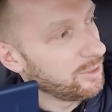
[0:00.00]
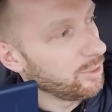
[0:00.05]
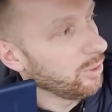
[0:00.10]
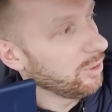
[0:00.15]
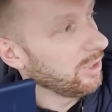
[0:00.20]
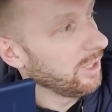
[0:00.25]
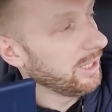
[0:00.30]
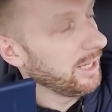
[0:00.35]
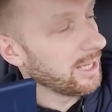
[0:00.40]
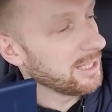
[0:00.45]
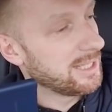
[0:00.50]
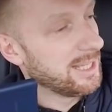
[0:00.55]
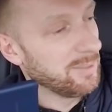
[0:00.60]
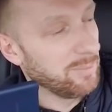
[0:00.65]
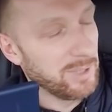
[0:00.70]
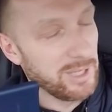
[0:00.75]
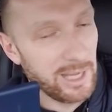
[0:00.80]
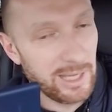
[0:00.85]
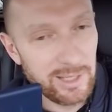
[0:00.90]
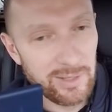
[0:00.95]
Стекла
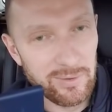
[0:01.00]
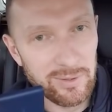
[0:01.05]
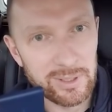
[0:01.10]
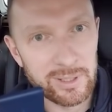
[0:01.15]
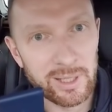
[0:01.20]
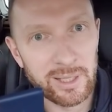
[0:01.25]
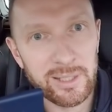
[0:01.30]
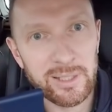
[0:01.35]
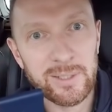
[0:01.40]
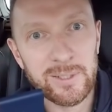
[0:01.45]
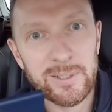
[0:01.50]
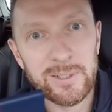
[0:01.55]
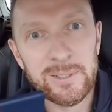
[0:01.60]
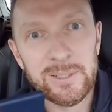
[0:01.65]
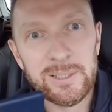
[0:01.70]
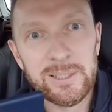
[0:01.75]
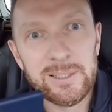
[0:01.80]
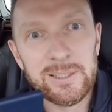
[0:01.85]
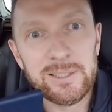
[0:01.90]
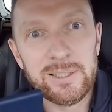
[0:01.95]
грязные, меня не видно.
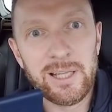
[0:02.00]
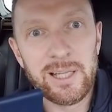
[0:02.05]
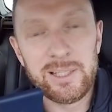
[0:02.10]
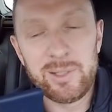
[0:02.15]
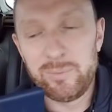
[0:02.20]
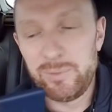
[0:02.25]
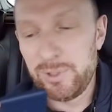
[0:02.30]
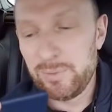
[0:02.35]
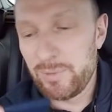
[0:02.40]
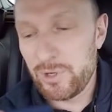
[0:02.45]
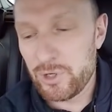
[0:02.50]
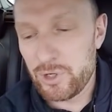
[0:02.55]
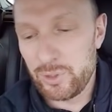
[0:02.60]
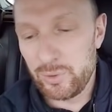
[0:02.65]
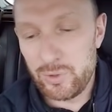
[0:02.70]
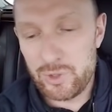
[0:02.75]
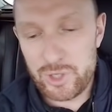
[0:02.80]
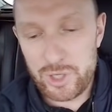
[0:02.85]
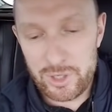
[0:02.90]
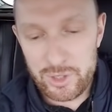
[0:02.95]
Ага. Надо мыть
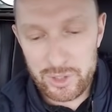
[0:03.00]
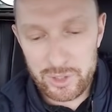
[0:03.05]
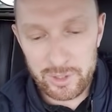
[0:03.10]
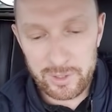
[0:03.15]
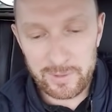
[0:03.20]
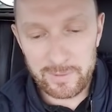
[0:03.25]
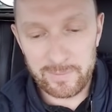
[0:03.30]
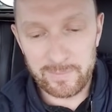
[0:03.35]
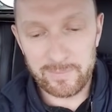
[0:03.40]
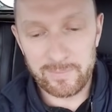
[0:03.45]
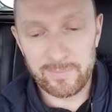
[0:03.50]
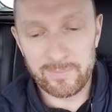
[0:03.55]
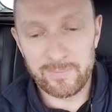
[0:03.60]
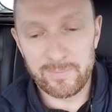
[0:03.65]
машину чаще. А.